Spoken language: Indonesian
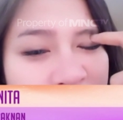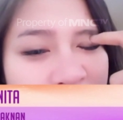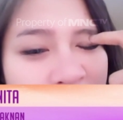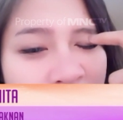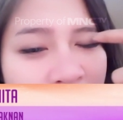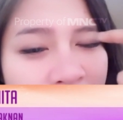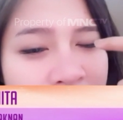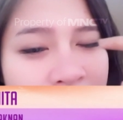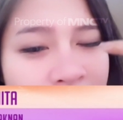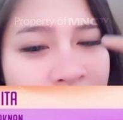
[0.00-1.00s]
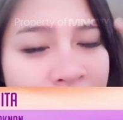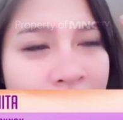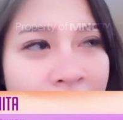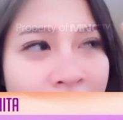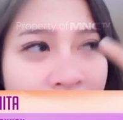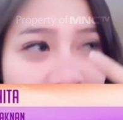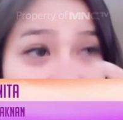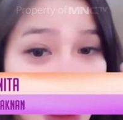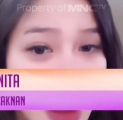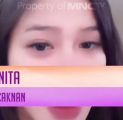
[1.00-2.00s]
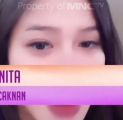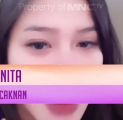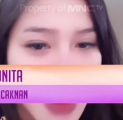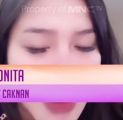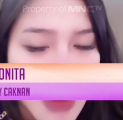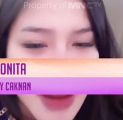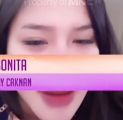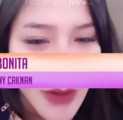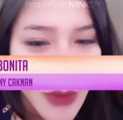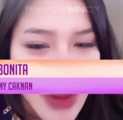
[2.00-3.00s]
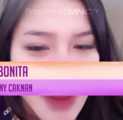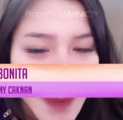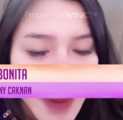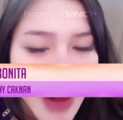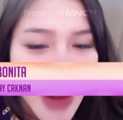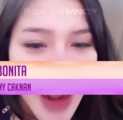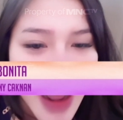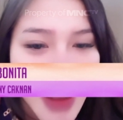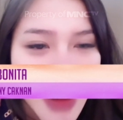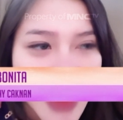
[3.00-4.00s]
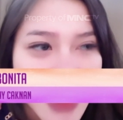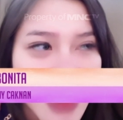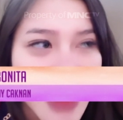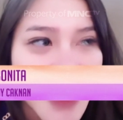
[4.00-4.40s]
sini pernah sampai berdarah iku wis pernah jadi